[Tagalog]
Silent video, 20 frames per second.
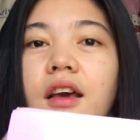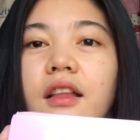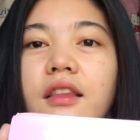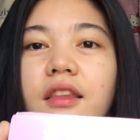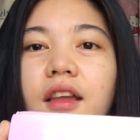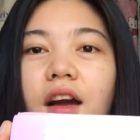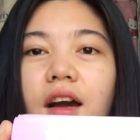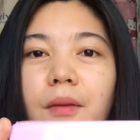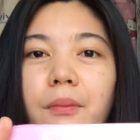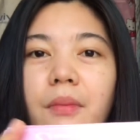
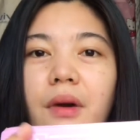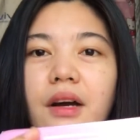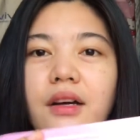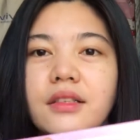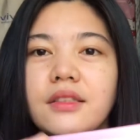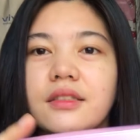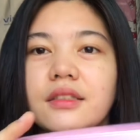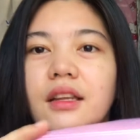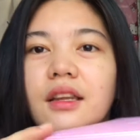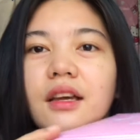Naka-box
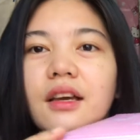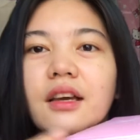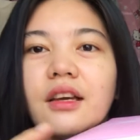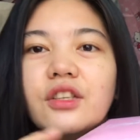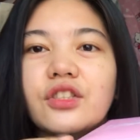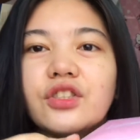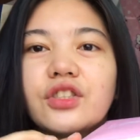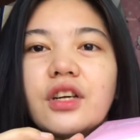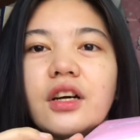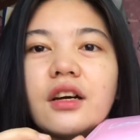talaga
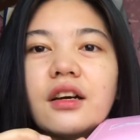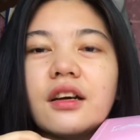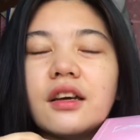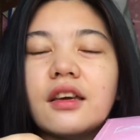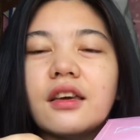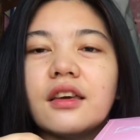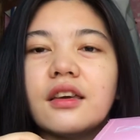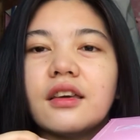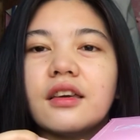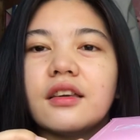siya.
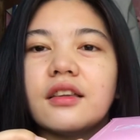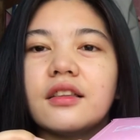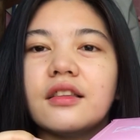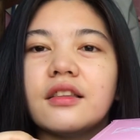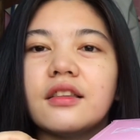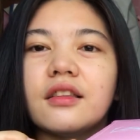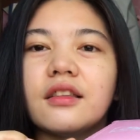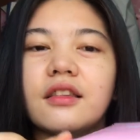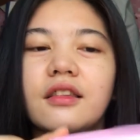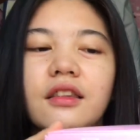And,
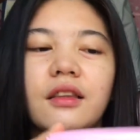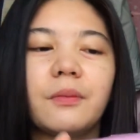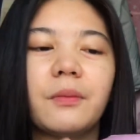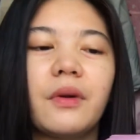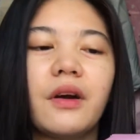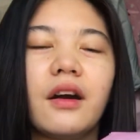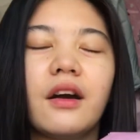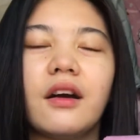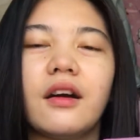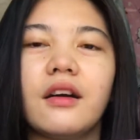
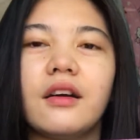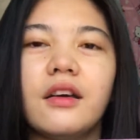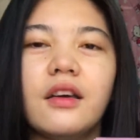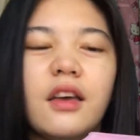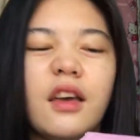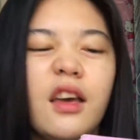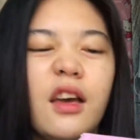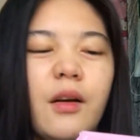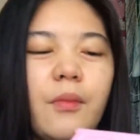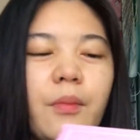napaka,
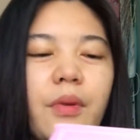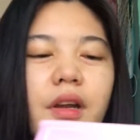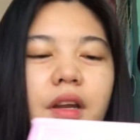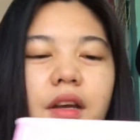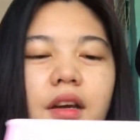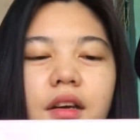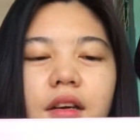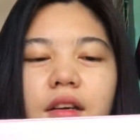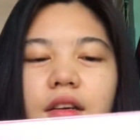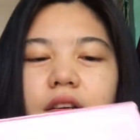
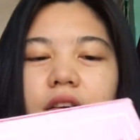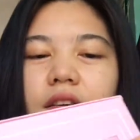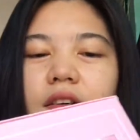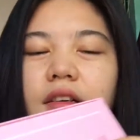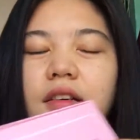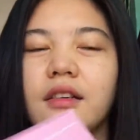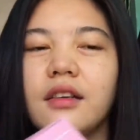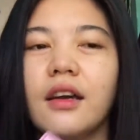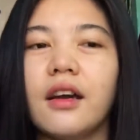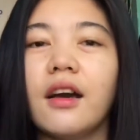parang
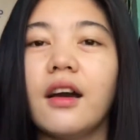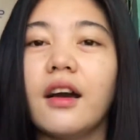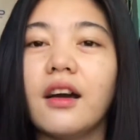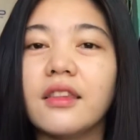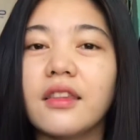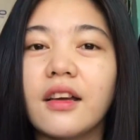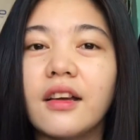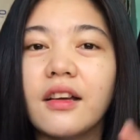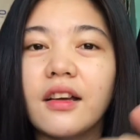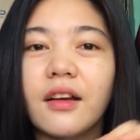
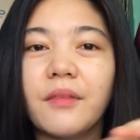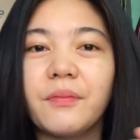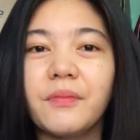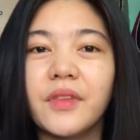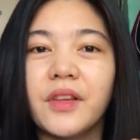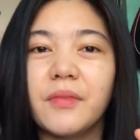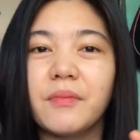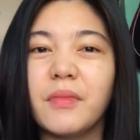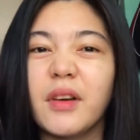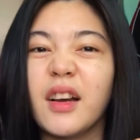nakakatanggap
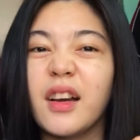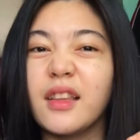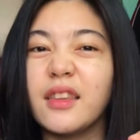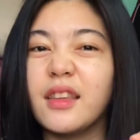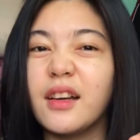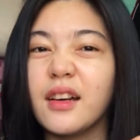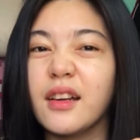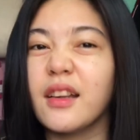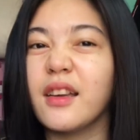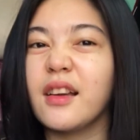ng
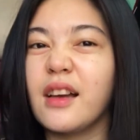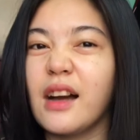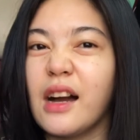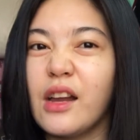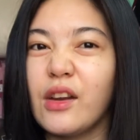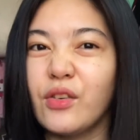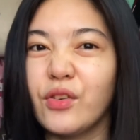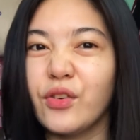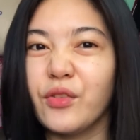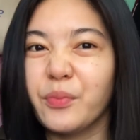magandang regalo
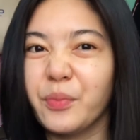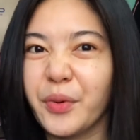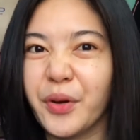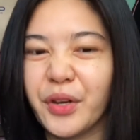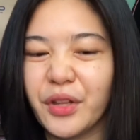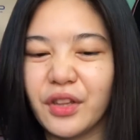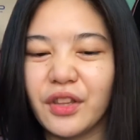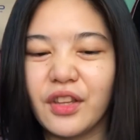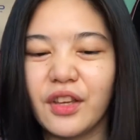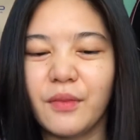ng
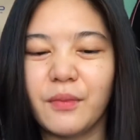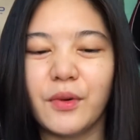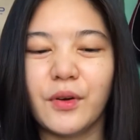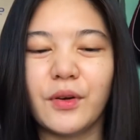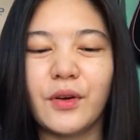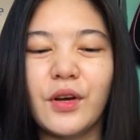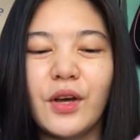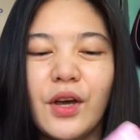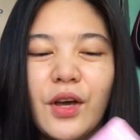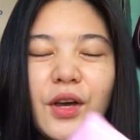birthday mo.
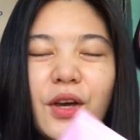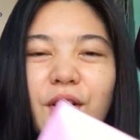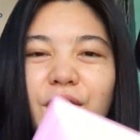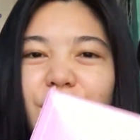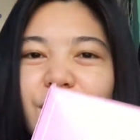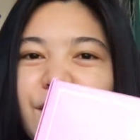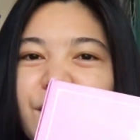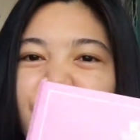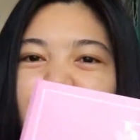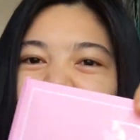
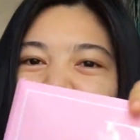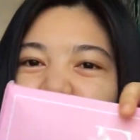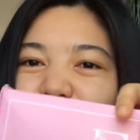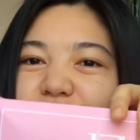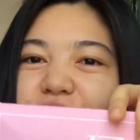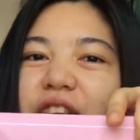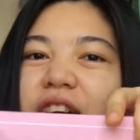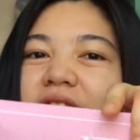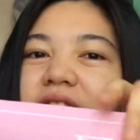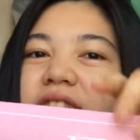So, ito siya.